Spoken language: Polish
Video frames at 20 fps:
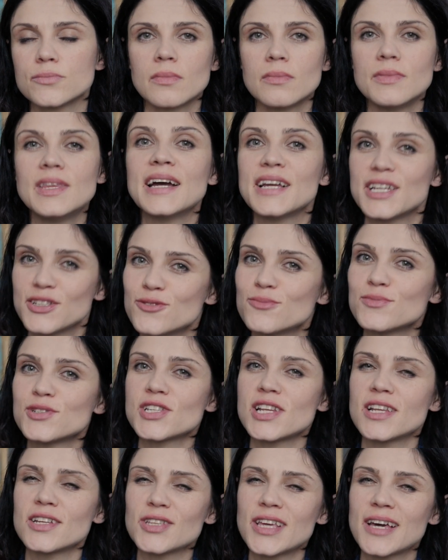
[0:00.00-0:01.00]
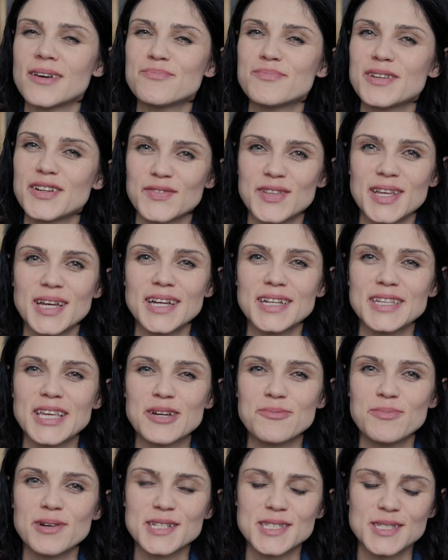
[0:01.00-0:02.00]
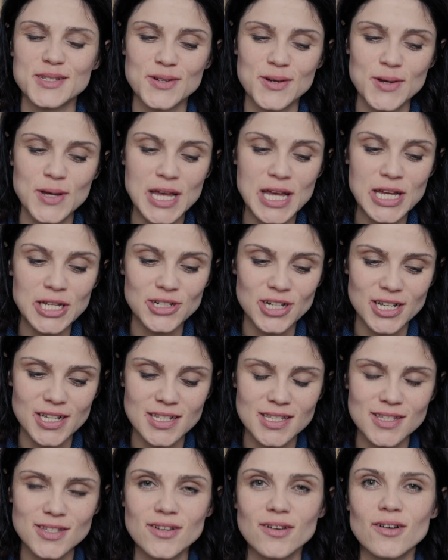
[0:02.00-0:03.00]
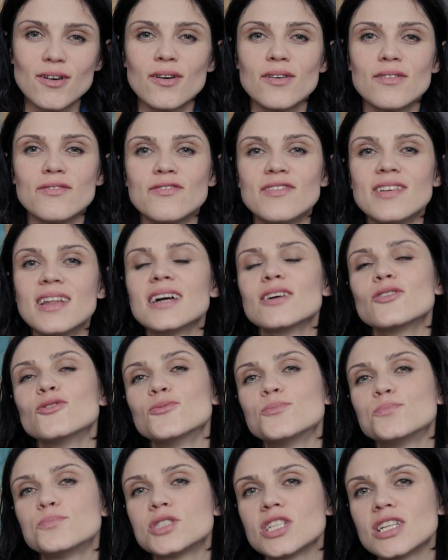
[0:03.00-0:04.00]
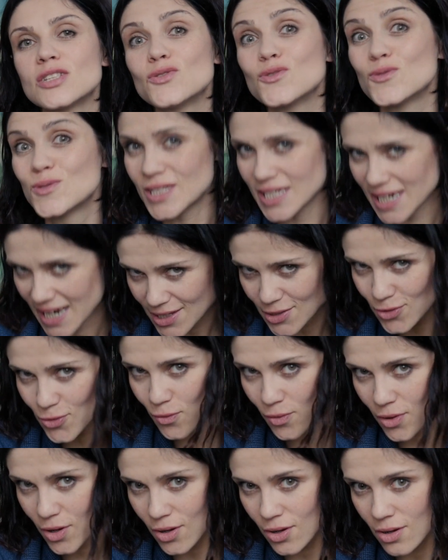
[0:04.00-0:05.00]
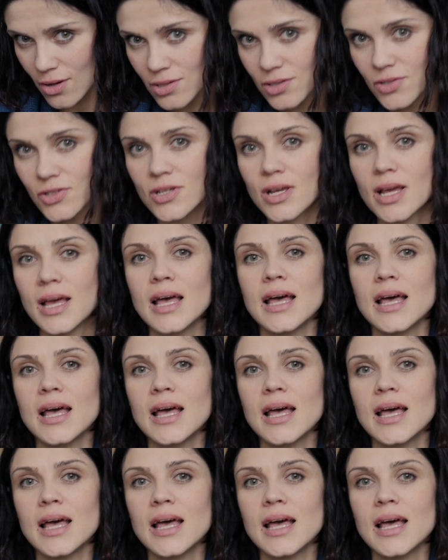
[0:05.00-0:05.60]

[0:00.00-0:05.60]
Daje do myślenia, prawda? Jak bardzo często w lęku przed utratą kogoś